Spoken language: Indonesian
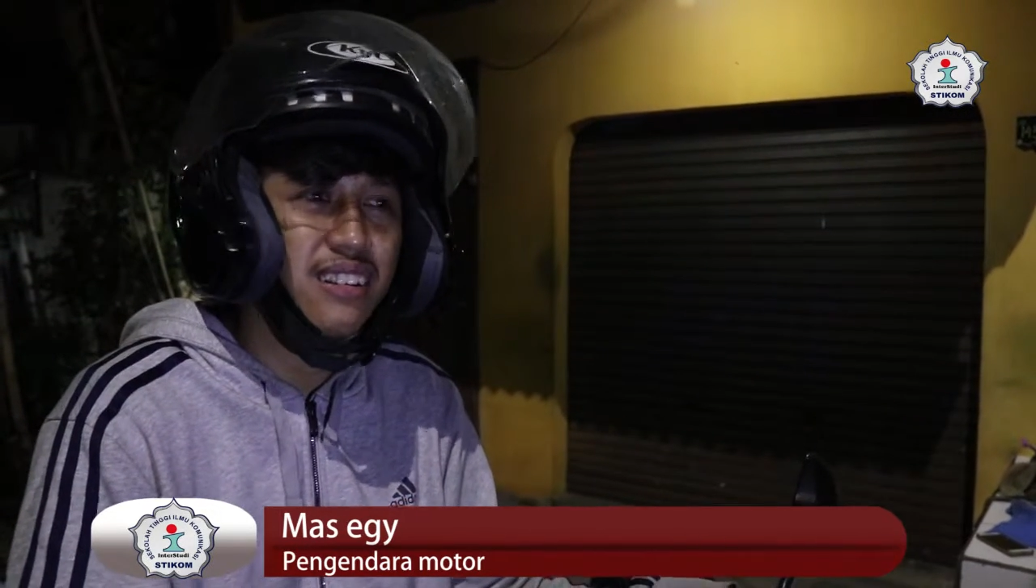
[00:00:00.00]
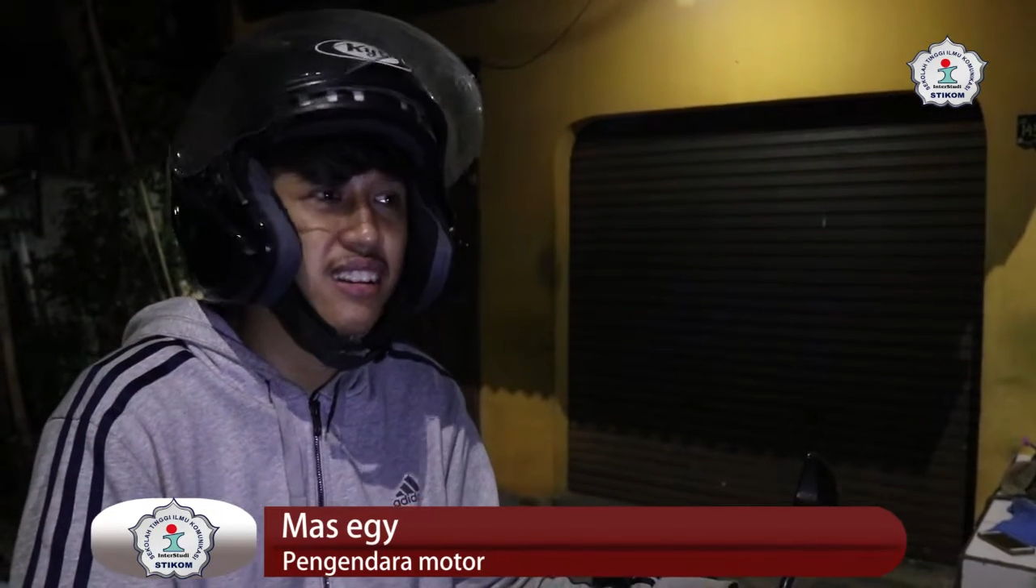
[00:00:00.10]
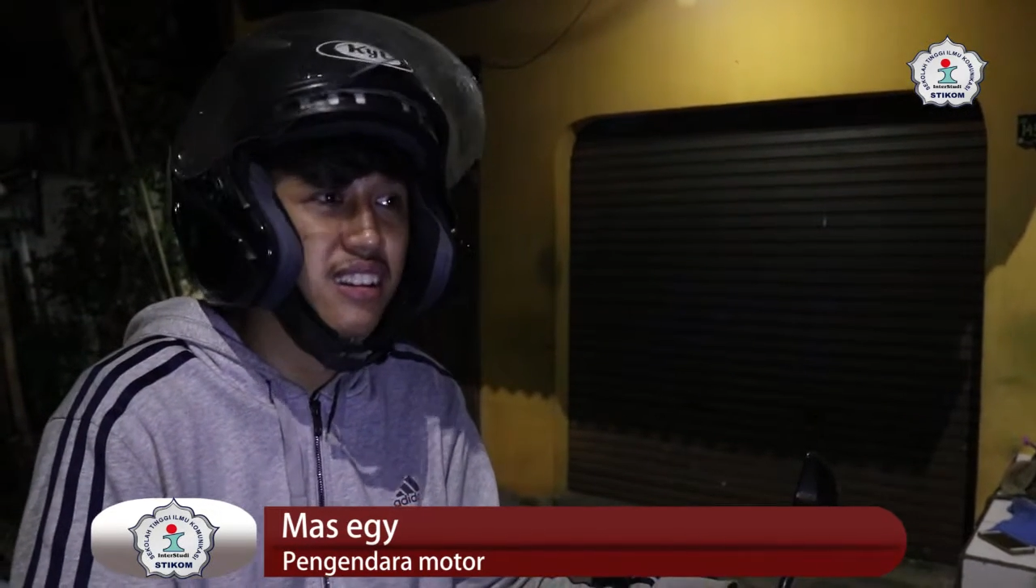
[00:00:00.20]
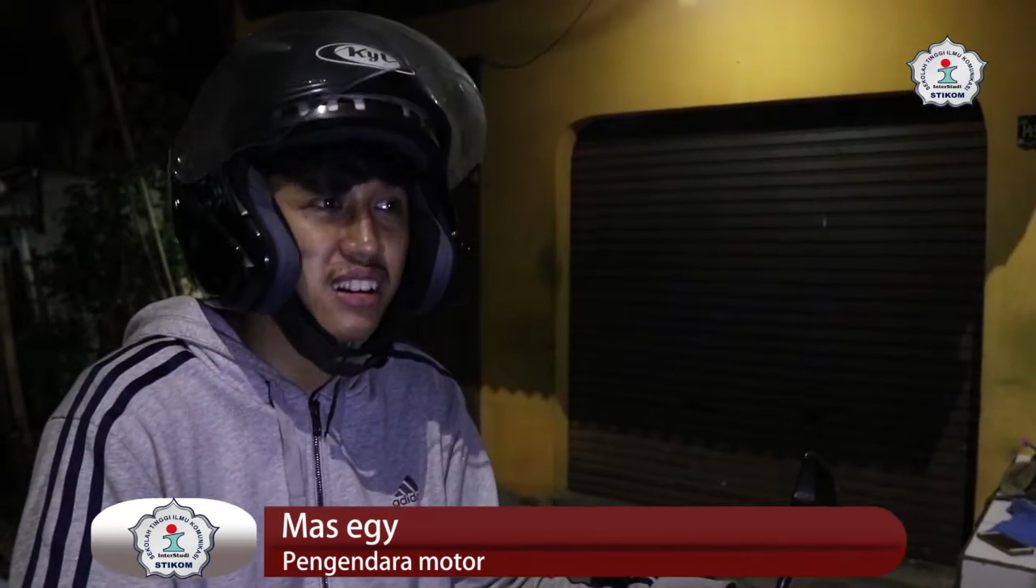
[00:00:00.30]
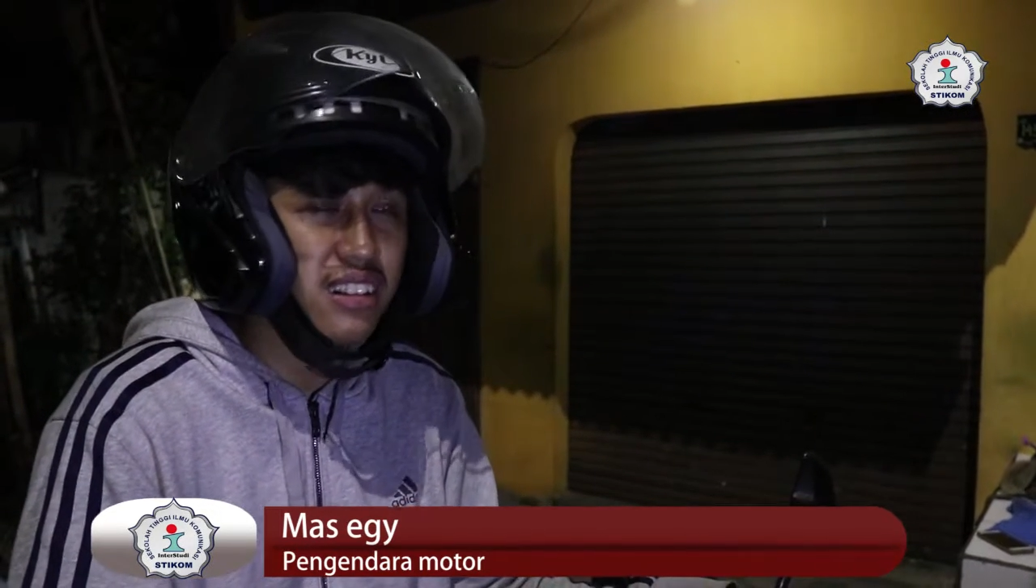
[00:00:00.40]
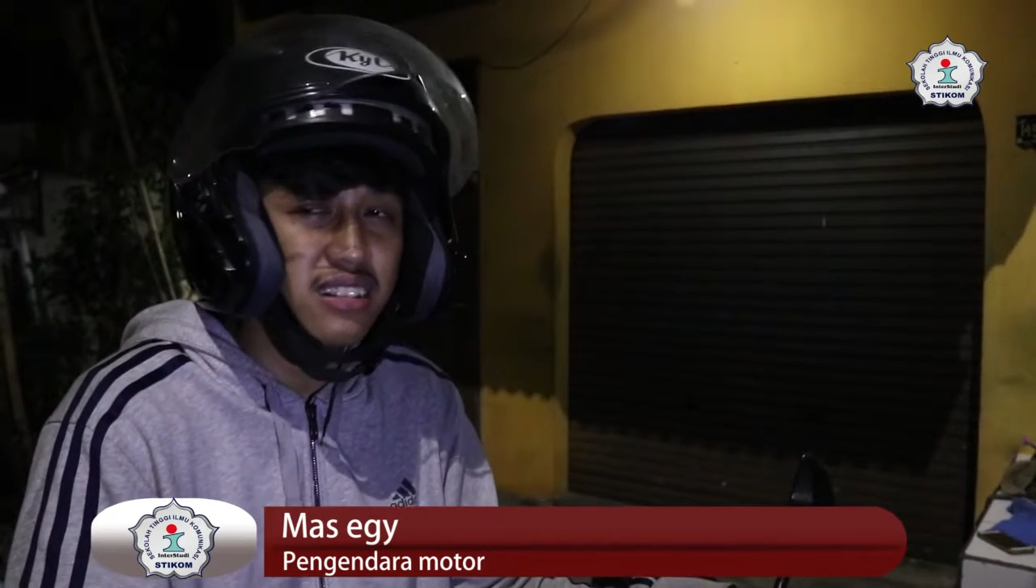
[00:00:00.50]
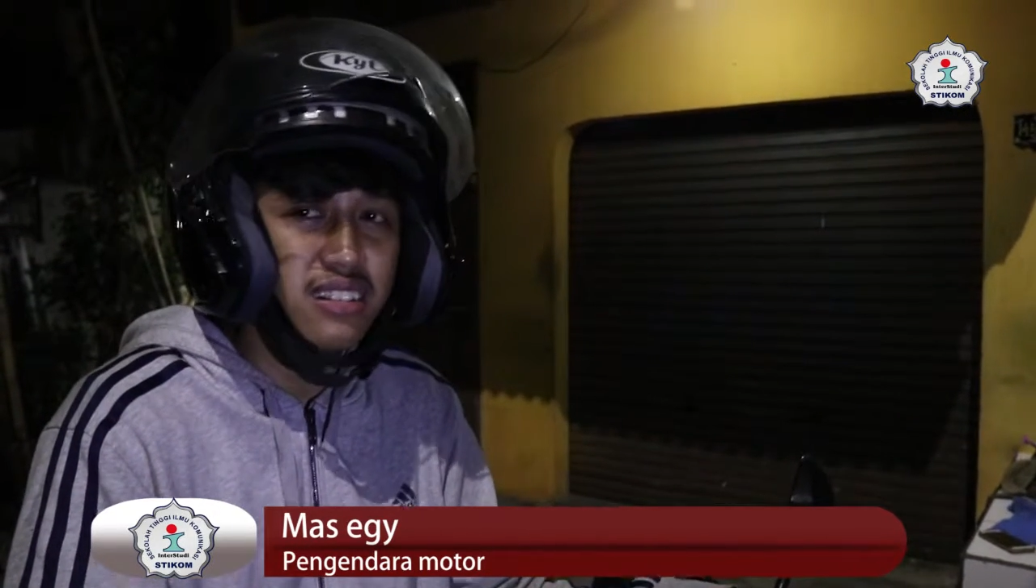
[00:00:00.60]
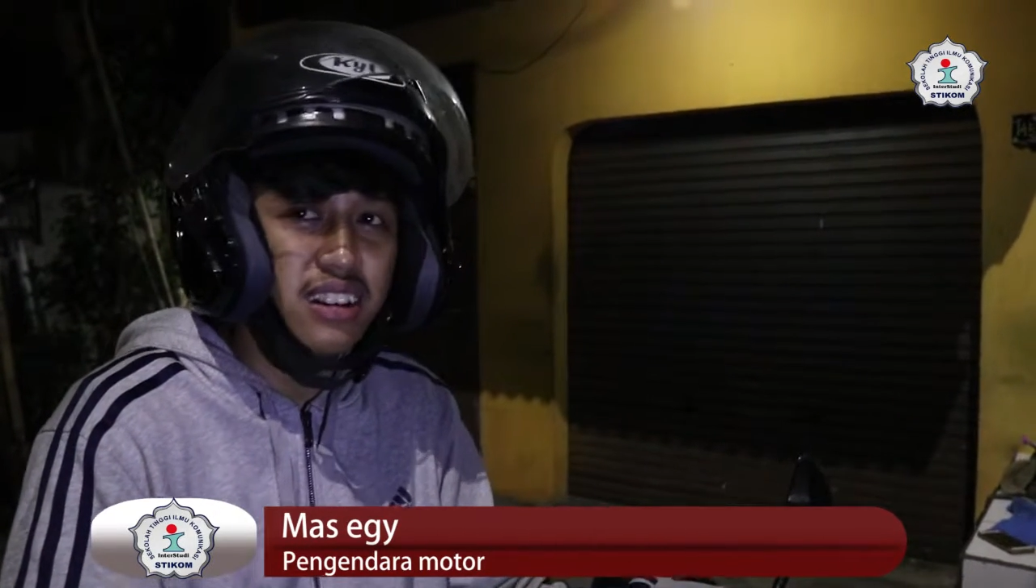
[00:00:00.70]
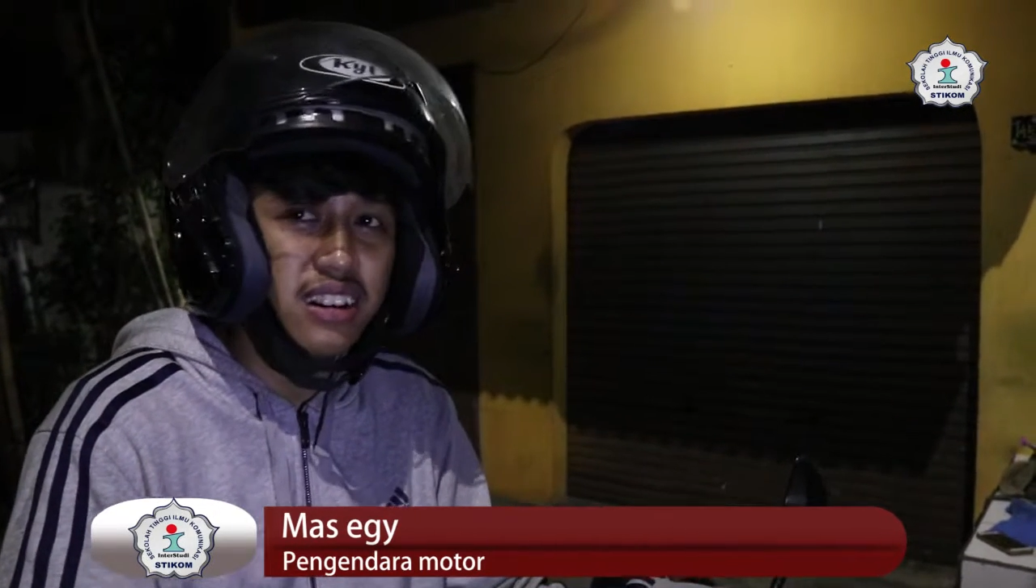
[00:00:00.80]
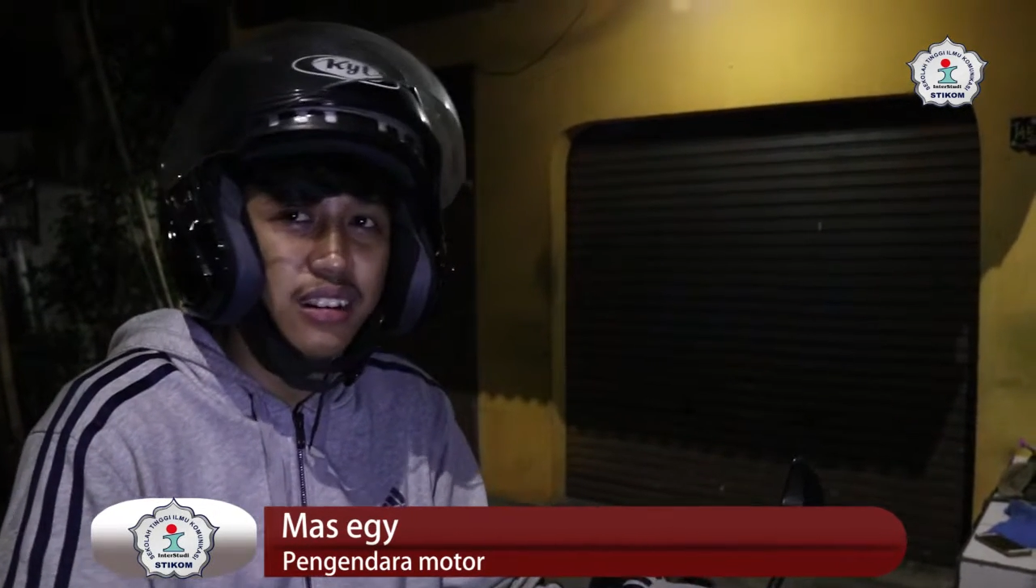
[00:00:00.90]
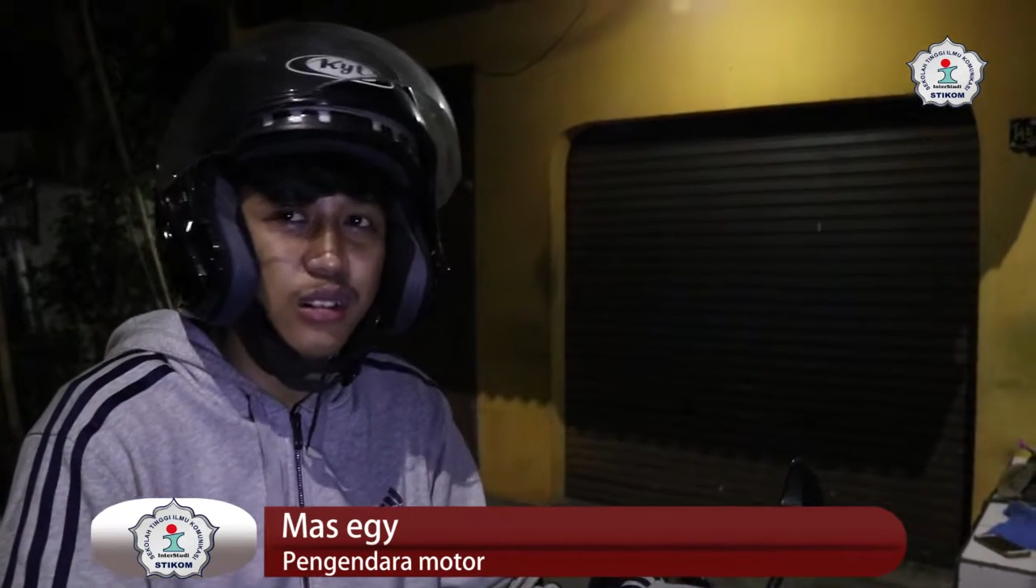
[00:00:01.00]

ini kan jalan